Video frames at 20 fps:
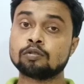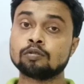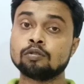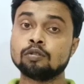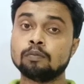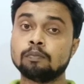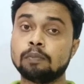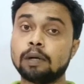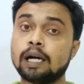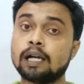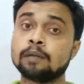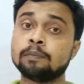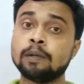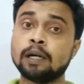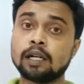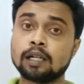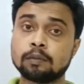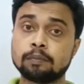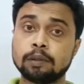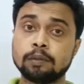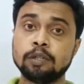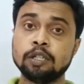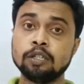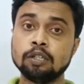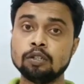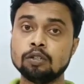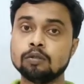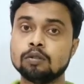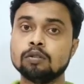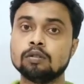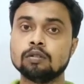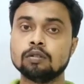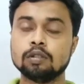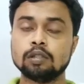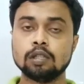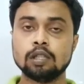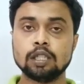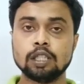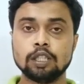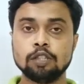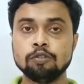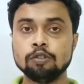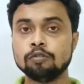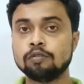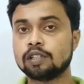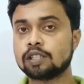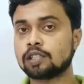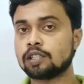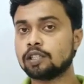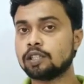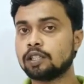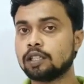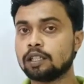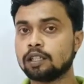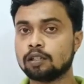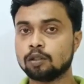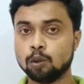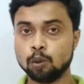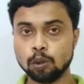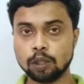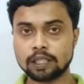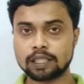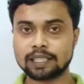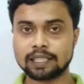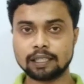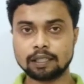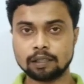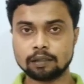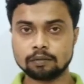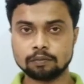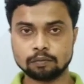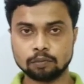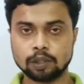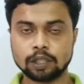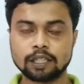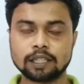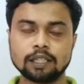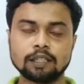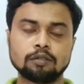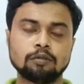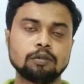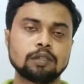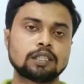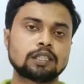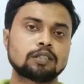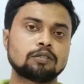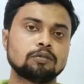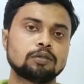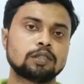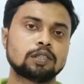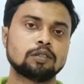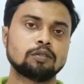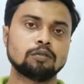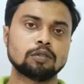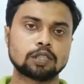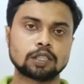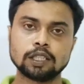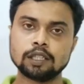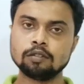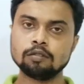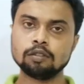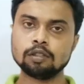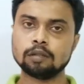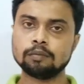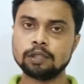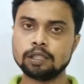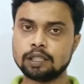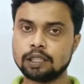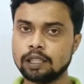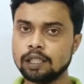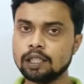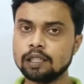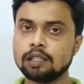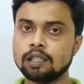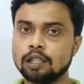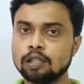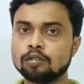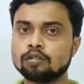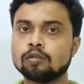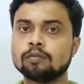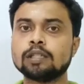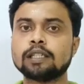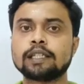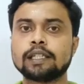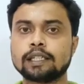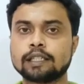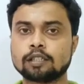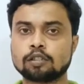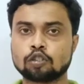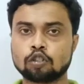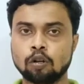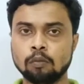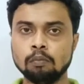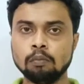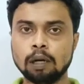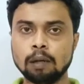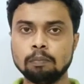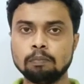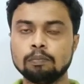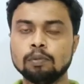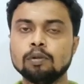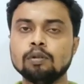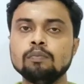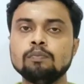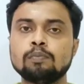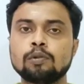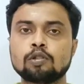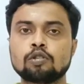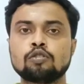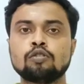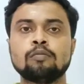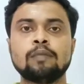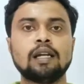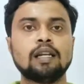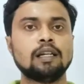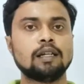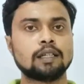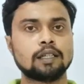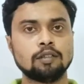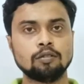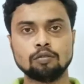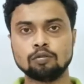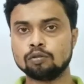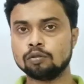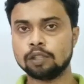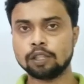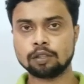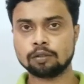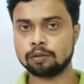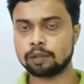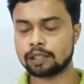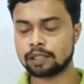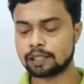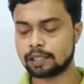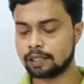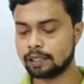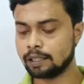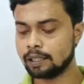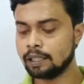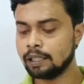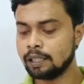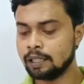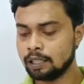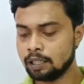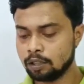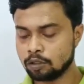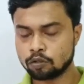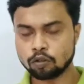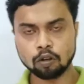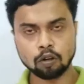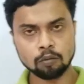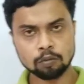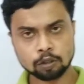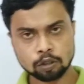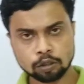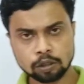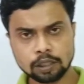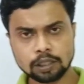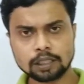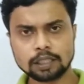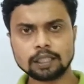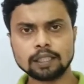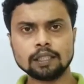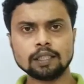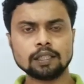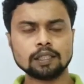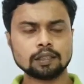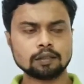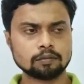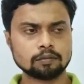প্রশ্নগুলো বারবার বিভিন্ন ইউনিভার্সিটিতে ঘুরেছে পরীক্ষায় ঘুরেছে কোশ্চেনগুলো সেগুলোই আমি দিয়ে তোমাদেরকে একটা সম্ভাব্য প্রশ্নমালা কিন্তু তৈরি করেছি তো অবশ্যই যে